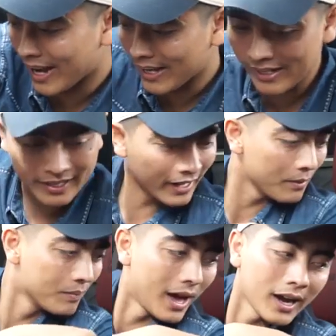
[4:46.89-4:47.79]
kanan
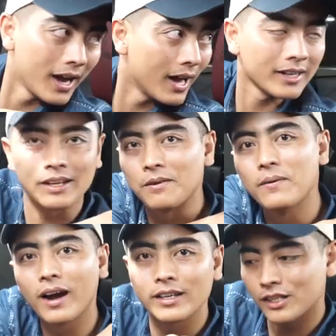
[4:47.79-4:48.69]
kiri belakang sama
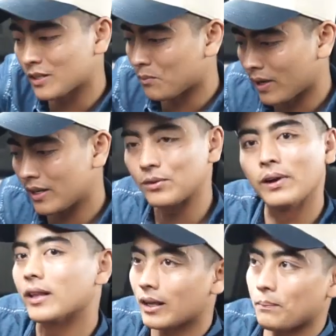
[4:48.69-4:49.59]
bagasi semuanya
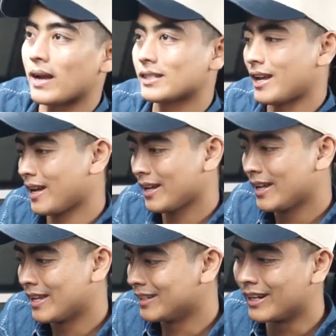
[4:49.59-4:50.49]
sudah terpasang
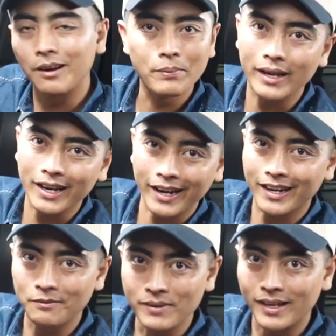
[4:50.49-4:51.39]
jadi lebih
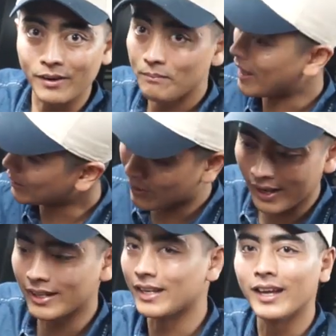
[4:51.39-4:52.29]
keren lebih mantul
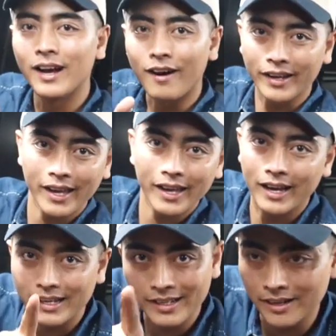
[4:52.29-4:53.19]
lagi oke
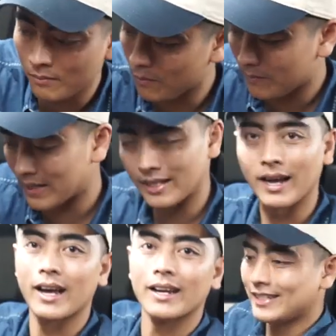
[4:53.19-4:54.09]
kalian yang mau
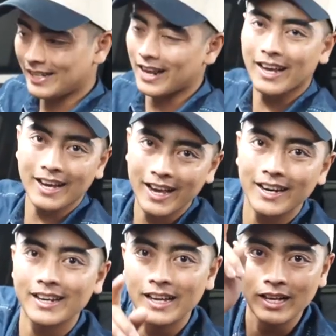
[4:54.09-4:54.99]
pemasangan
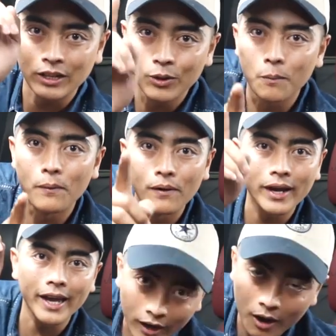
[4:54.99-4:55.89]
silahkan
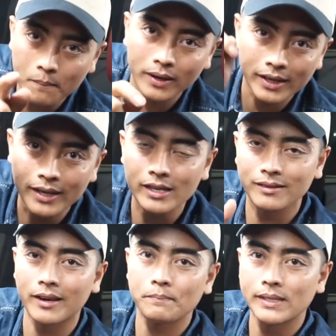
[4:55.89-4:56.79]
hubungi nomor di
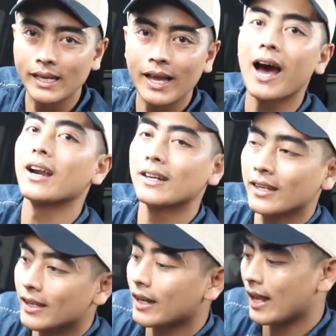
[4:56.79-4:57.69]
deskripsi
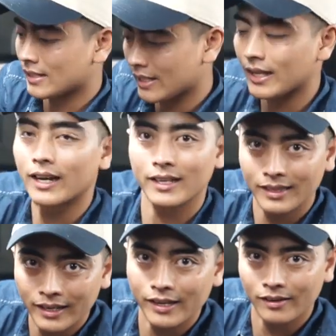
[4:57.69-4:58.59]
Hardi Classic Car
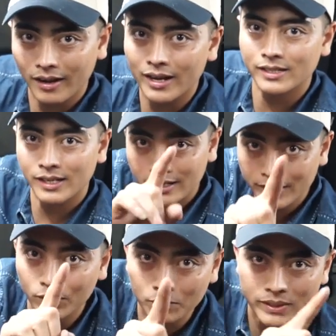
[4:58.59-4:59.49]
Interior guys
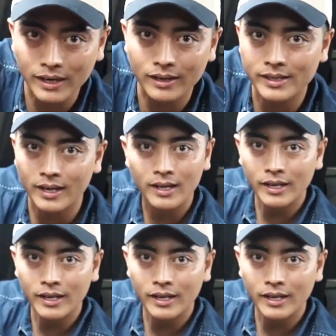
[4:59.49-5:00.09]
di YouTube channelnya.